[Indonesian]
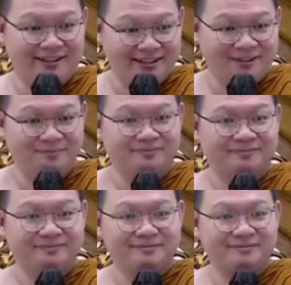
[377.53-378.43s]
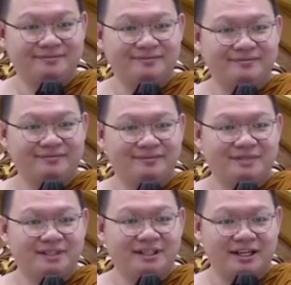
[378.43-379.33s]
Ya.
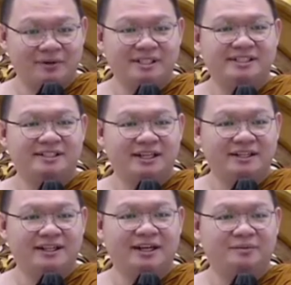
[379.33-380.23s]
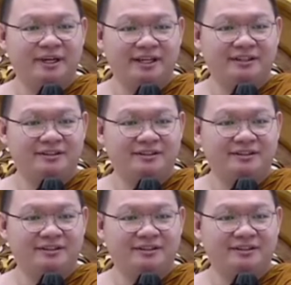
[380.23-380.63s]
Rawat sila dengan baik